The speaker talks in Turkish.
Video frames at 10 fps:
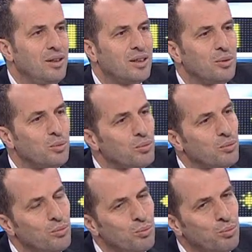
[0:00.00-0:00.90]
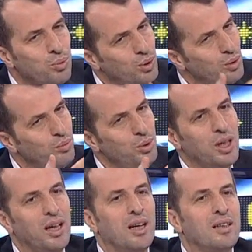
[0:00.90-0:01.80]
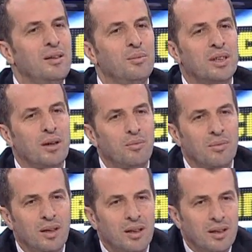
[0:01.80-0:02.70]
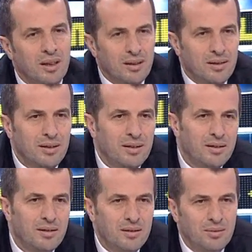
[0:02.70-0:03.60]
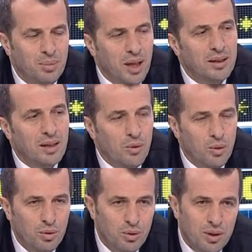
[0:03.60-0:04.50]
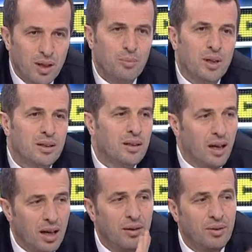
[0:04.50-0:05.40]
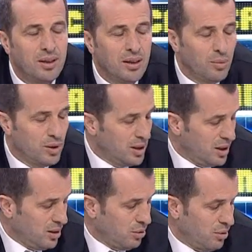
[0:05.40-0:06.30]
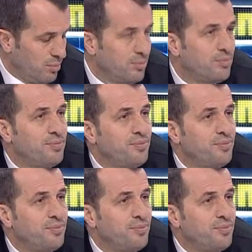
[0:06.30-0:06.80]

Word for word: Onun için bu bu şeye katılmayacağım. Ee, biraz daha konuşursam biraz daha ağır laf edeceğim. Onun için kesiyorum.